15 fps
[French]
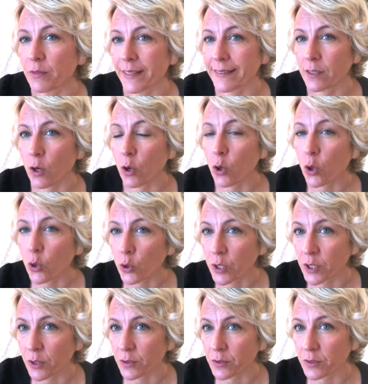être en
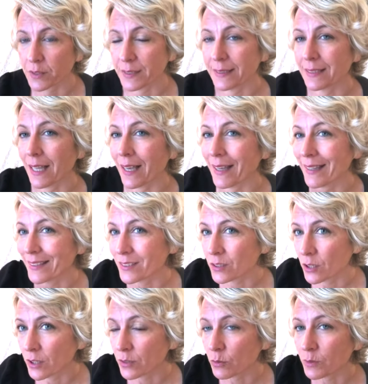reliance, si ça
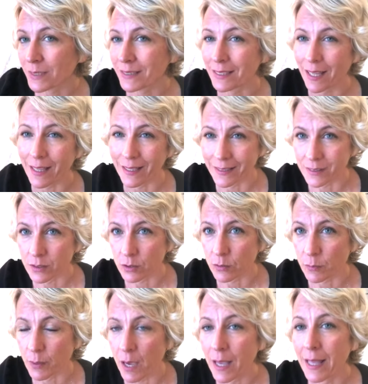résonne ou si ça
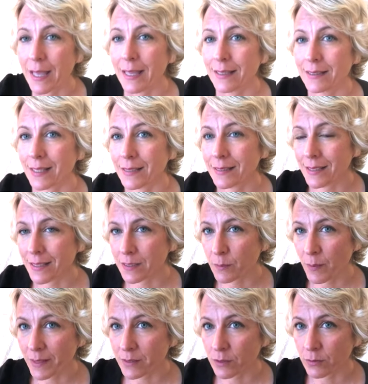résonne pas. Ça, c'est
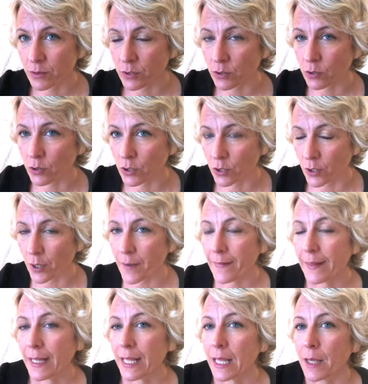l'espace de votre cœur
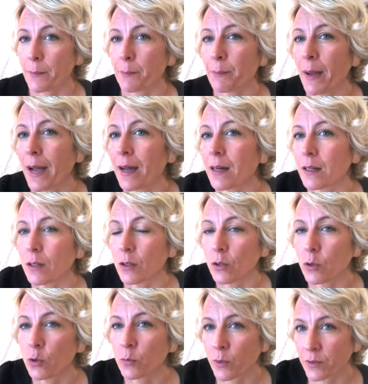par
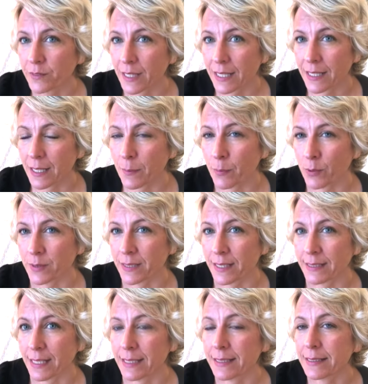le mental et la
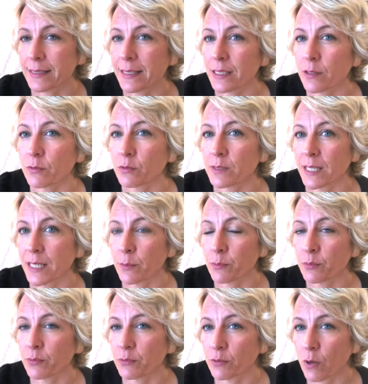pensée analytique, vous allez
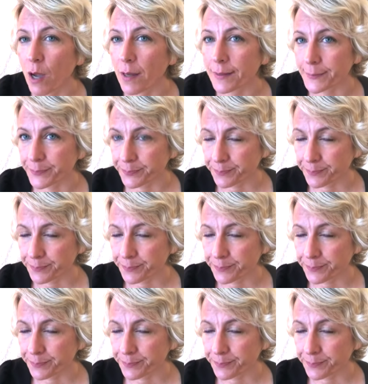pouvoir